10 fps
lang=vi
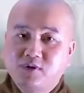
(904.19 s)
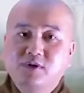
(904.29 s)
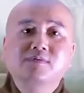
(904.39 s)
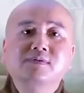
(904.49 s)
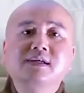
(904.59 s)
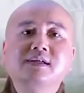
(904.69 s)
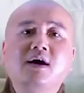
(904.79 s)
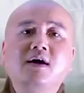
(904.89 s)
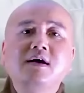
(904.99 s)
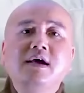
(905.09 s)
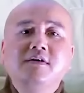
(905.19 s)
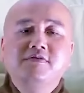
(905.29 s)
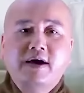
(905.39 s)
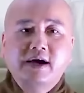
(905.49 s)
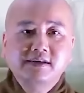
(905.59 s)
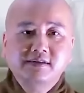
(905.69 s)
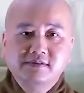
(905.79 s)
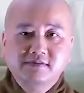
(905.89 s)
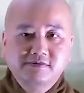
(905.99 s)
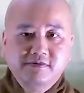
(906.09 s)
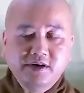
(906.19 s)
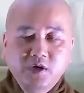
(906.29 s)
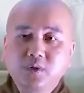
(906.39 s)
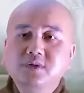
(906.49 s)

cho công ty đó phải đối